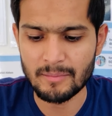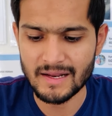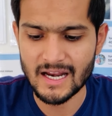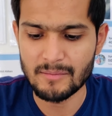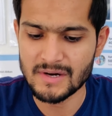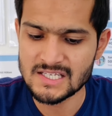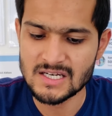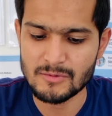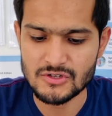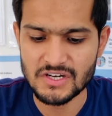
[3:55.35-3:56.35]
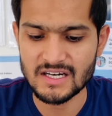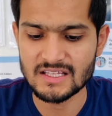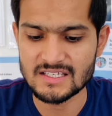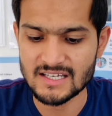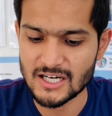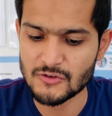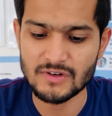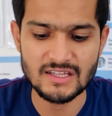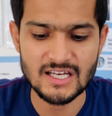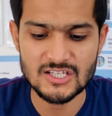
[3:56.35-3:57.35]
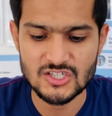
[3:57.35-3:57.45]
एप्लीकेंट मस्ट डेमोस्ट्रेट दे सेटिस्फाई द